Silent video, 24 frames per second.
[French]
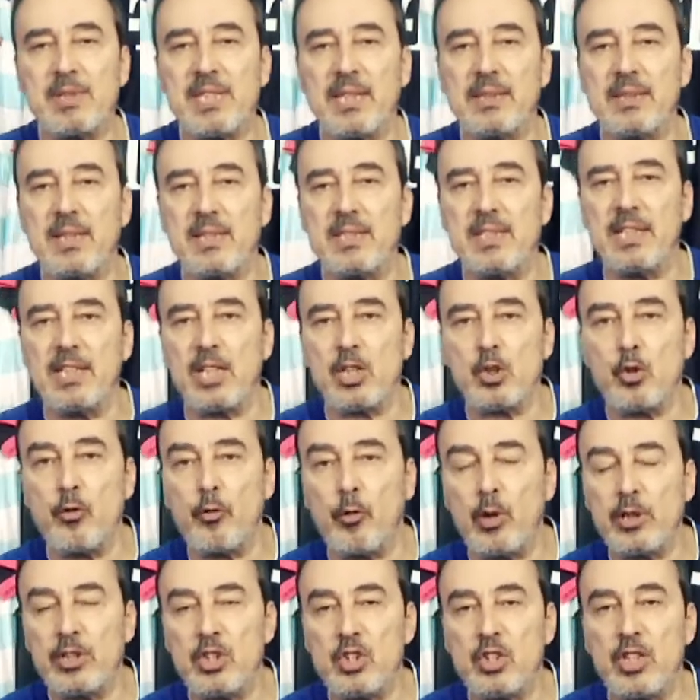Saint-Etienne à
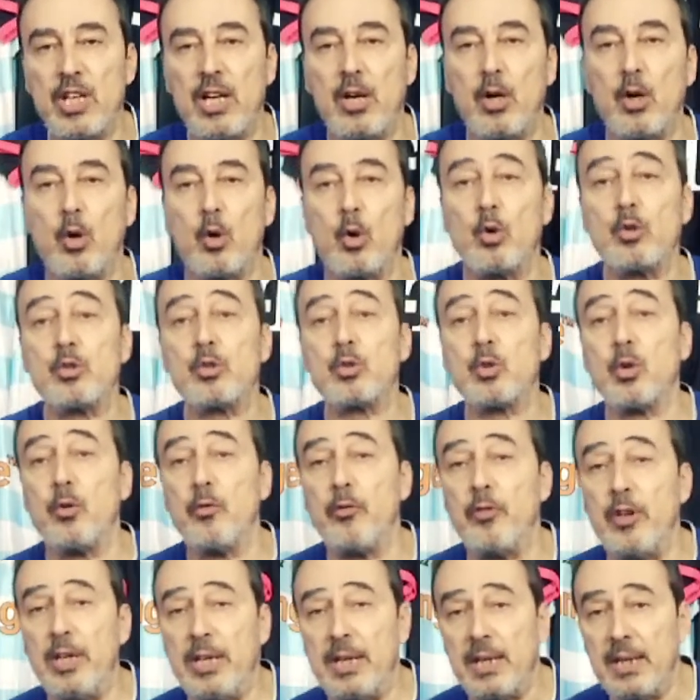Geoffroy Guichard
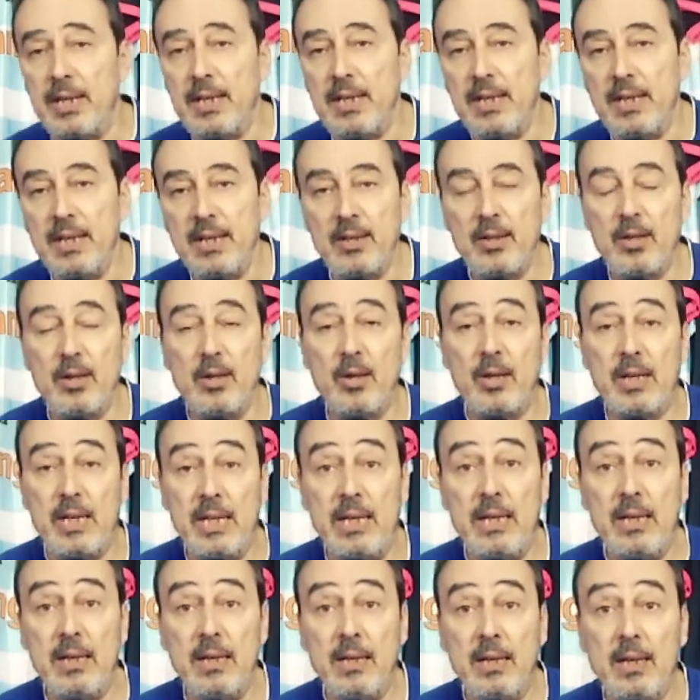recevait l'île. Euh,
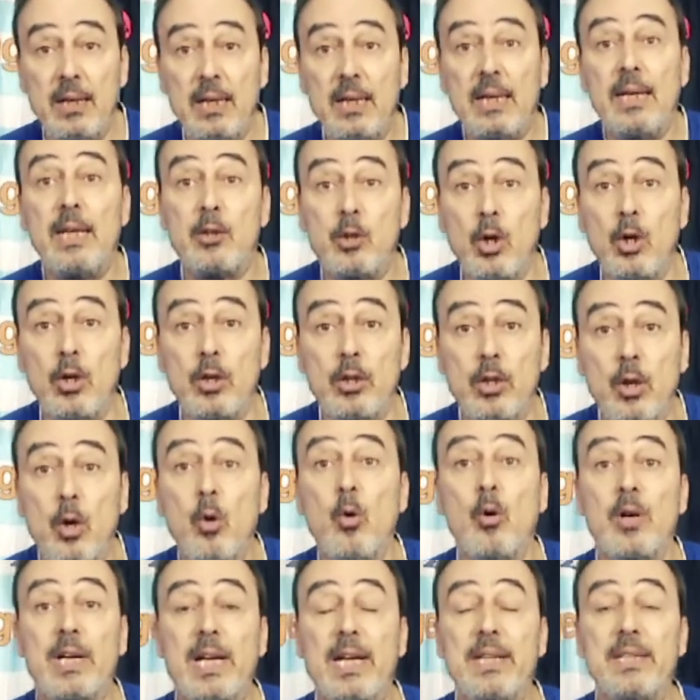Lille. Les Dogs
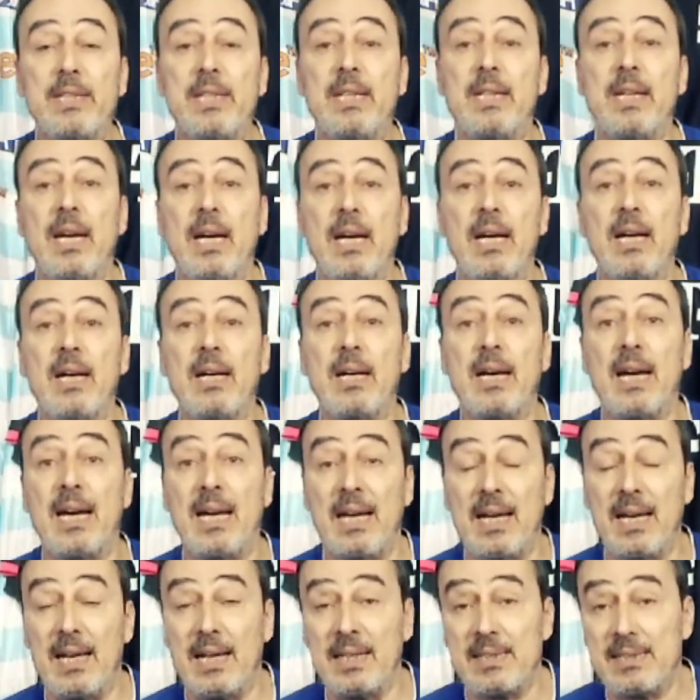ont gagné 1
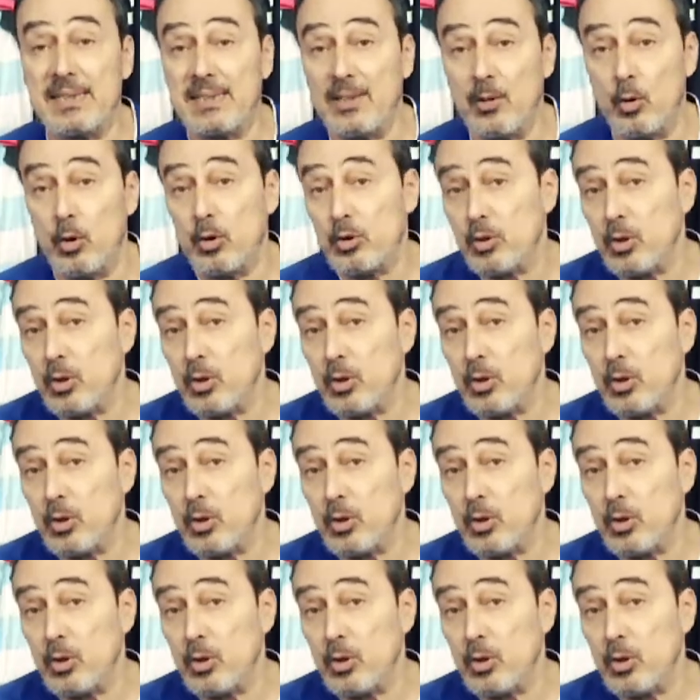à 0,